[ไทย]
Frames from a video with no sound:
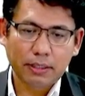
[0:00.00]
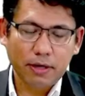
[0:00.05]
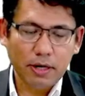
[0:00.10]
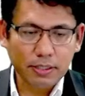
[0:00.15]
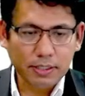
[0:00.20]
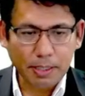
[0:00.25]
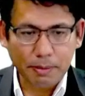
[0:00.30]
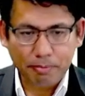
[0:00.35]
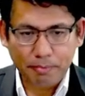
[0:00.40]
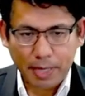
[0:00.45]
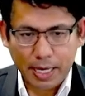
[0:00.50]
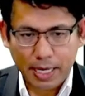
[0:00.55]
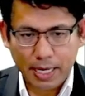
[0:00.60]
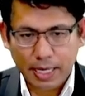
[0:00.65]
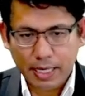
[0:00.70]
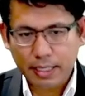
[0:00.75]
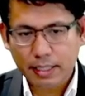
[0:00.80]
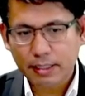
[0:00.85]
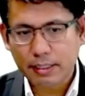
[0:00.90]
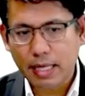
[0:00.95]
ก็10ปี
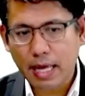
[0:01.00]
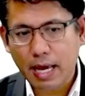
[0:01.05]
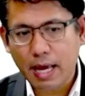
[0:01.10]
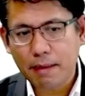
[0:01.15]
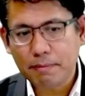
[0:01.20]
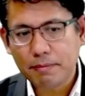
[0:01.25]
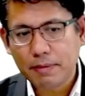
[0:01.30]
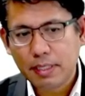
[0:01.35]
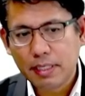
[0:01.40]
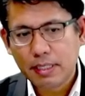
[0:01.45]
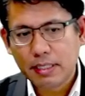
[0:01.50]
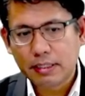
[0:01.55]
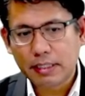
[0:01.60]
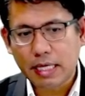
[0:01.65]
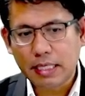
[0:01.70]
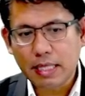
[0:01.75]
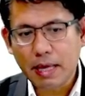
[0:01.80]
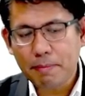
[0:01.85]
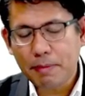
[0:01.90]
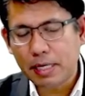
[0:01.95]
นะครับ
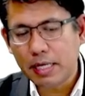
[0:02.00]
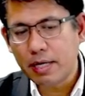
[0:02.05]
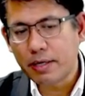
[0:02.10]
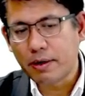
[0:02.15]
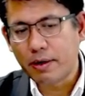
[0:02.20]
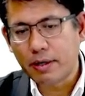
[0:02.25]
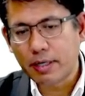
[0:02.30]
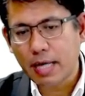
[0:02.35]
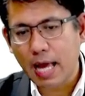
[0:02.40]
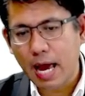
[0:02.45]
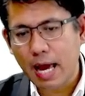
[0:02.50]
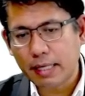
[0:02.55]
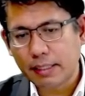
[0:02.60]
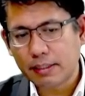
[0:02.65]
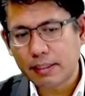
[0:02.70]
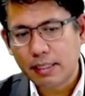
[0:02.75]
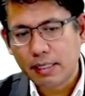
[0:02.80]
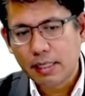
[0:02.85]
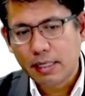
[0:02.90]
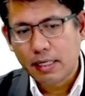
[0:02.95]
แต่ถ้าเป็นเรื่องของการ
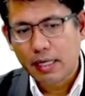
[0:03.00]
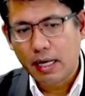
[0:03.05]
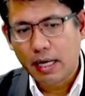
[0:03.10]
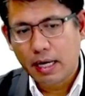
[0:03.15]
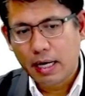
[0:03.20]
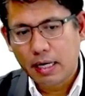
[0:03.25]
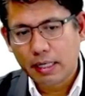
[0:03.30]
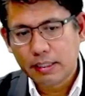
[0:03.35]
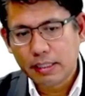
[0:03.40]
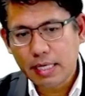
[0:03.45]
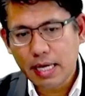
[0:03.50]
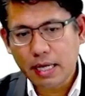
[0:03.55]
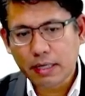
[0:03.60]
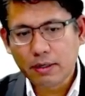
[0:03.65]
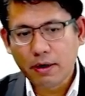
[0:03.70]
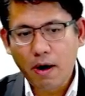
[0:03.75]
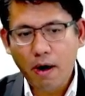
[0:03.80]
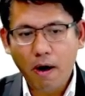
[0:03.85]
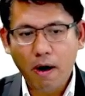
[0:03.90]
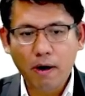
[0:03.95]
เรียก
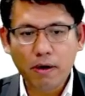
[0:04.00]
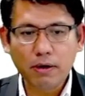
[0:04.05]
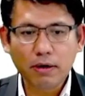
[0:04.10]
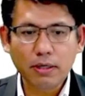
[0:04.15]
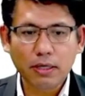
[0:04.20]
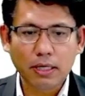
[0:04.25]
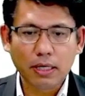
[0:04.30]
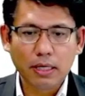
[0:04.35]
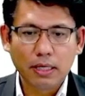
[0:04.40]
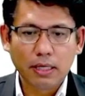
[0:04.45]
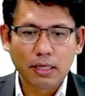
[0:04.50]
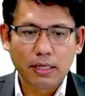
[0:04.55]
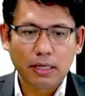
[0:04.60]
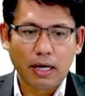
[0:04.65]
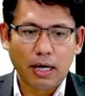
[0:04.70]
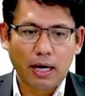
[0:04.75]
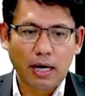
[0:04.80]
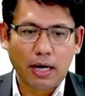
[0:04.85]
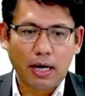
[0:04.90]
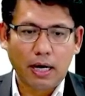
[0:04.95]
ร้อง
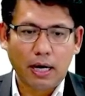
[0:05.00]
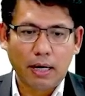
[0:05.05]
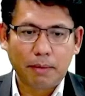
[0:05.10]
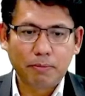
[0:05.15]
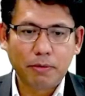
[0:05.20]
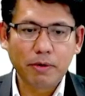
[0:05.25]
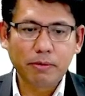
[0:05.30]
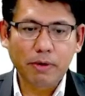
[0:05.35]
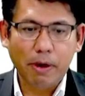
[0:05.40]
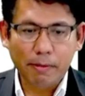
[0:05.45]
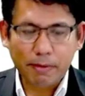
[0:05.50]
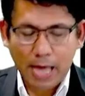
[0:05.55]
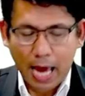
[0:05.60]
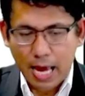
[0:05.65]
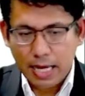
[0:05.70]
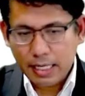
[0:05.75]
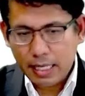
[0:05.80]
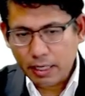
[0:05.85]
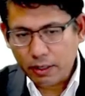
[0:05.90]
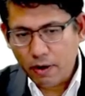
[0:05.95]
ผู้ประกอบ
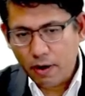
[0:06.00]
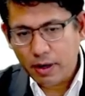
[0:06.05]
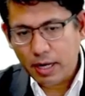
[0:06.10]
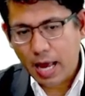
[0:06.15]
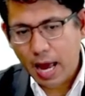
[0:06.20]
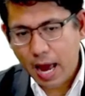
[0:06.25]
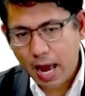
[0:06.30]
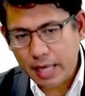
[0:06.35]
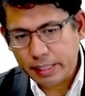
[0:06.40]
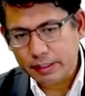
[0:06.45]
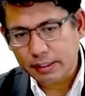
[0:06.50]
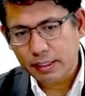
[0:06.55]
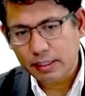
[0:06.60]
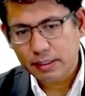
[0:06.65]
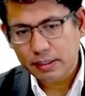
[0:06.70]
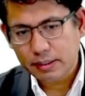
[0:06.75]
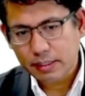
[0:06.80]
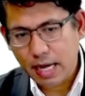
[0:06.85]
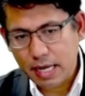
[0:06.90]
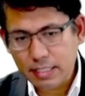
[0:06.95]
การเรียกร้องค่า
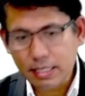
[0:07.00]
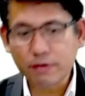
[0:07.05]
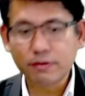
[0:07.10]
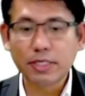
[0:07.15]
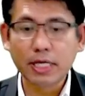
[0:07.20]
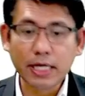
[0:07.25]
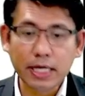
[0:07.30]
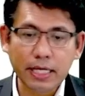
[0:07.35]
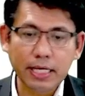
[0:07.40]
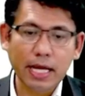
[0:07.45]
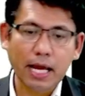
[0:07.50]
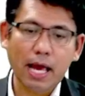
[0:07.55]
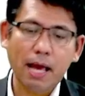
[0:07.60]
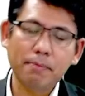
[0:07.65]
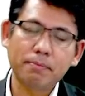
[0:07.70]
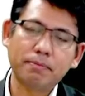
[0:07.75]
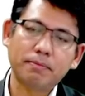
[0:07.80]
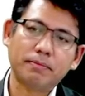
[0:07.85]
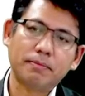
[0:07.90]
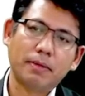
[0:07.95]
เช่าซื้อนะค
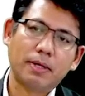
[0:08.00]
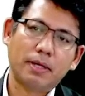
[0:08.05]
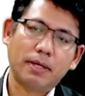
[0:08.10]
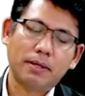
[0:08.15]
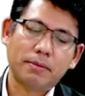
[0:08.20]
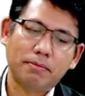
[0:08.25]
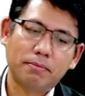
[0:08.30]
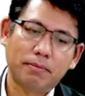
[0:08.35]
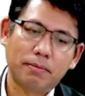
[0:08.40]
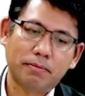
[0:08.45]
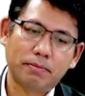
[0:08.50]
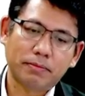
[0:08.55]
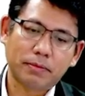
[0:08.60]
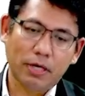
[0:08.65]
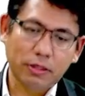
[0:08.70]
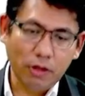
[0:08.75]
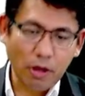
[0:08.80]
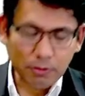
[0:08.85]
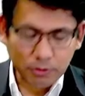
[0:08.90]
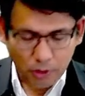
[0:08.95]
รับ
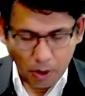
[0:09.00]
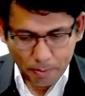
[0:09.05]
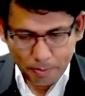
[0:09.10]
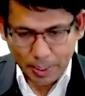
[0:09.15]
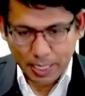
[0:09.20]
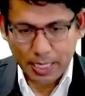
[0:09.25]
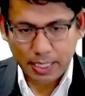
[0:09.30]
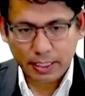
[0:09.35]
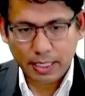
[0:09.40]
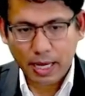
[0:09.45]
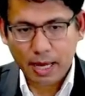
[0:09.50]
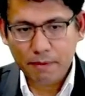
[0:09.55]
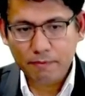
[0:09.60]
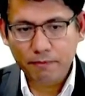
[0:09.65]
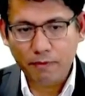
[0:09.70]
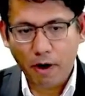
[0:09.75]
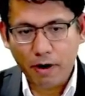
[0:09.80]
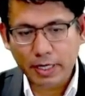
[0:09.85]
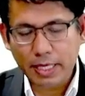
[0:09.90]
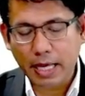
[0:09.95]
ก็ต้อง2ปีนะครับ
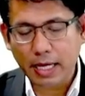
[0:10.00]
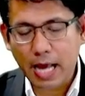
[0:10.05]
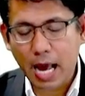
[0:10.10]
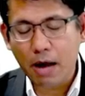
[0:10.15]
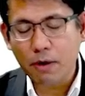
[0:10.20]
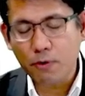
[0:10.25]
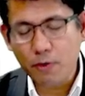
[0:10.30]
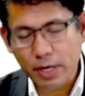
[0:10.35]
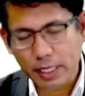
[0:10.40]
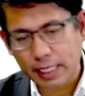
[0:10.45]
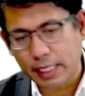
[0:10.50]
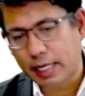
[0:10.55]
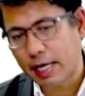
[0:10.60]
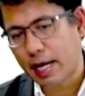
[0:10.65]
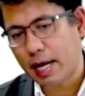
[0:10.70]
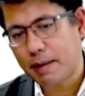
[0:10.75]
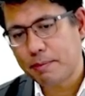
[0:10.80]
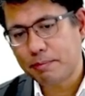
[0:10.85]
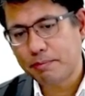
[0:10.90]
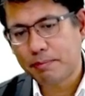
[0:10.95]
ฟ้องเรียกค่างวด
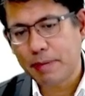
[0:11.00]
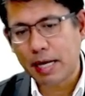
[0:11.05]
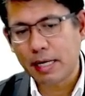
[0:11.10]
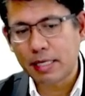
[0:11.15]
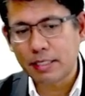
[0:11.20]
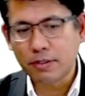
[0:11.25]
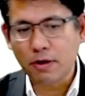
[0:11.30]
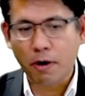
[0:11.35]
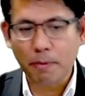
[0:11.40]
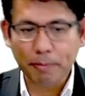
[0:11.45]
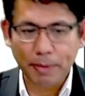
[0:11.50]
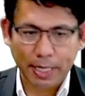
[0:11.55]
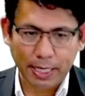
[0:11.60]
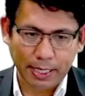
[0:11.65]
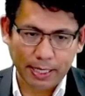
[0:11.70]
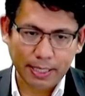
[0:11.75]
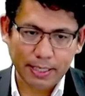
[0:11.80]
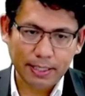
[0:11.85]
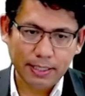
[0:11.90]
นะครับภายใน2ปี